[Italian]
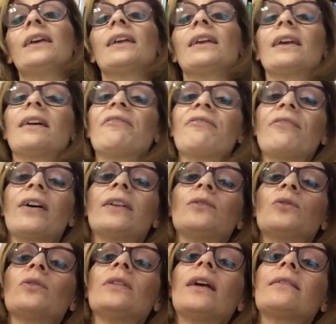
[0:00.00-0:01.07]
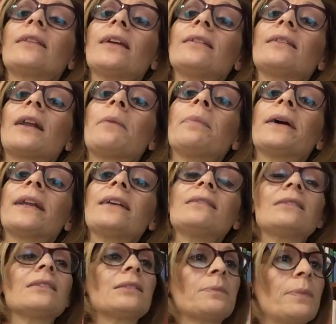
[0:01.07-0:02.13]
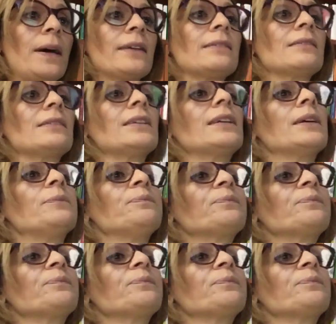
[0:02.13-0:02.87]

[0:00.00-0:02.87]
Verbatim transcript: che è affetto da tetraparesi spastica.